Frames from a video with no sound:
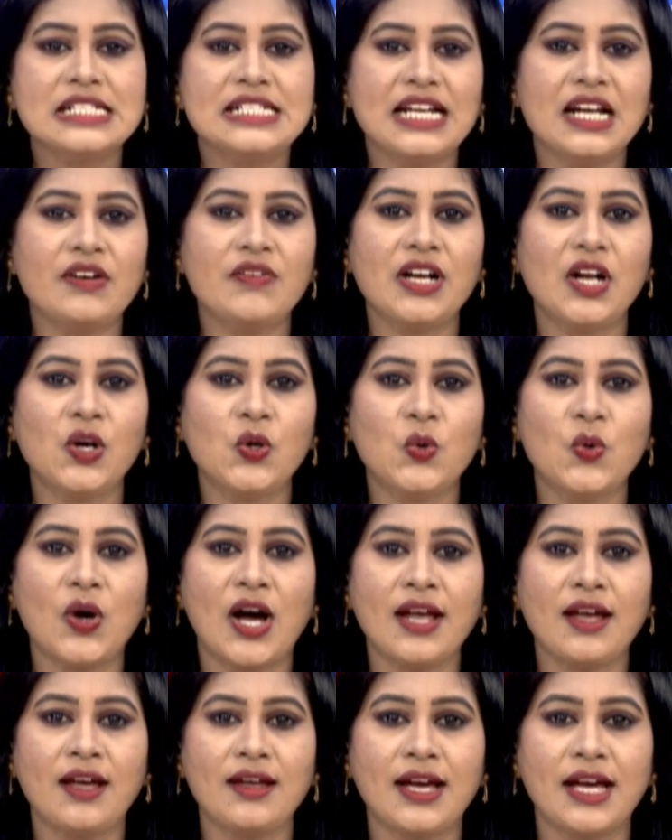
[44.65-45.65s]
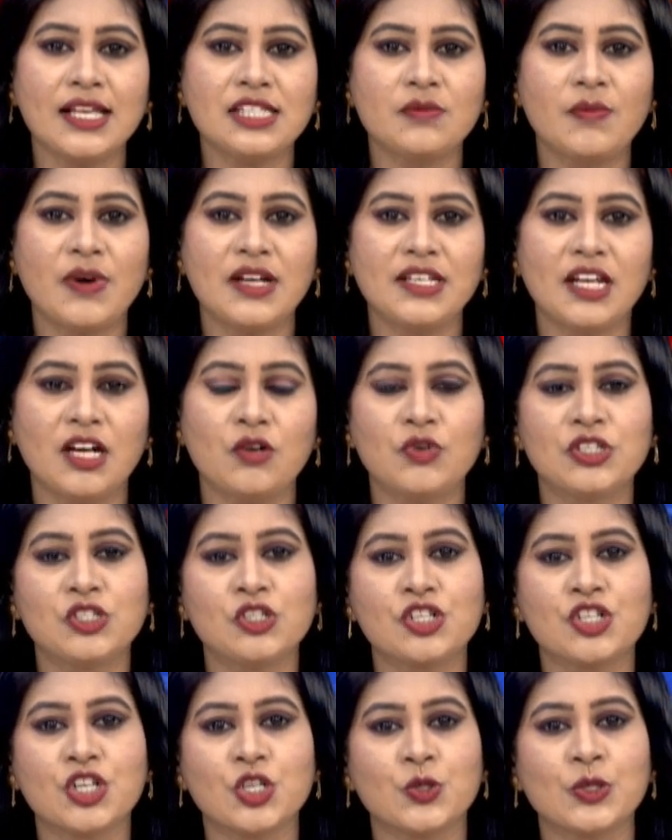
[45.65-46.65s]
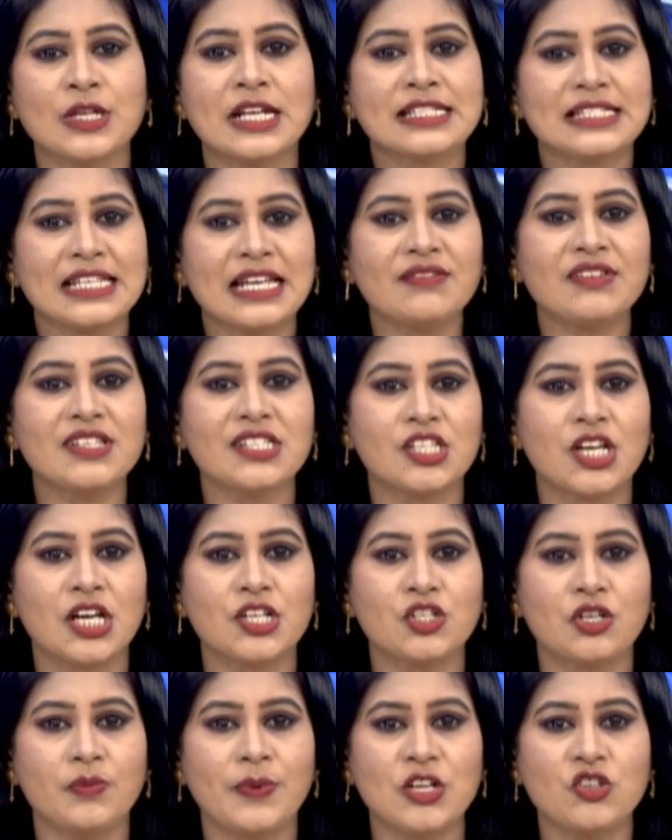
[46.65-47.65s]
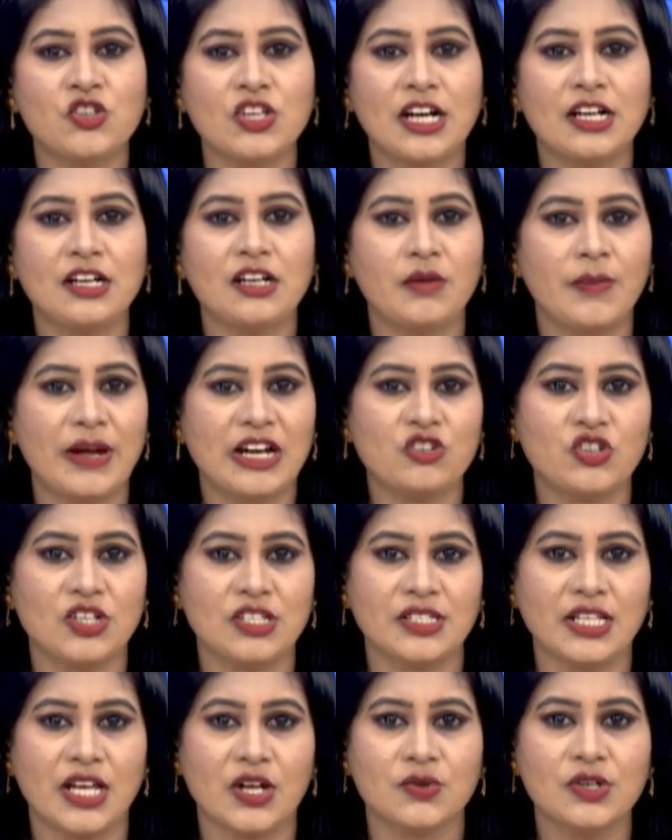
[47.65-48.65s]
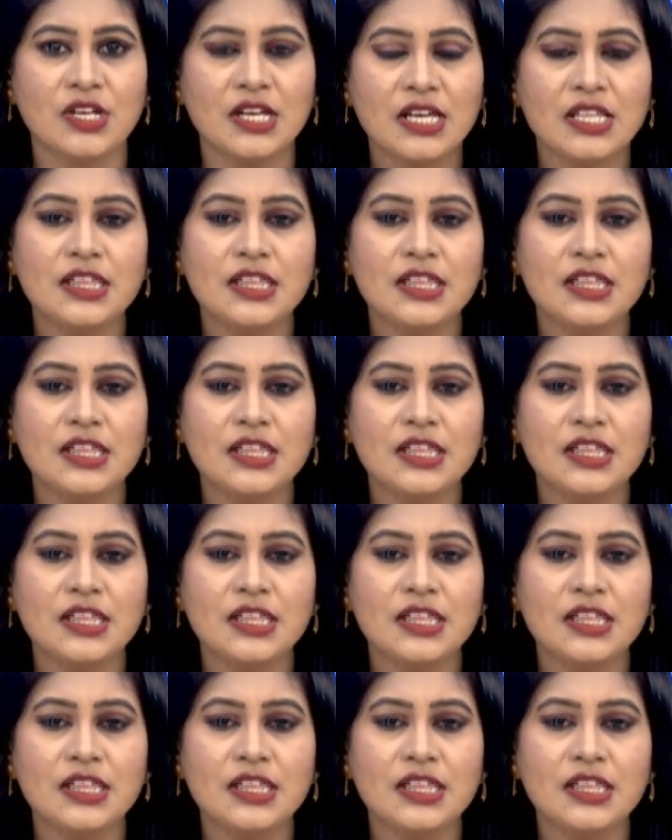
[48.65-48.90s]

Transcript: డ్రైవర్లకు ఆయా యాజమాన్యాలు వసూలు చేస్తున్న సర్వీస్ ఛార్జీలు పెంచాలని డిమాండ్ చేశారు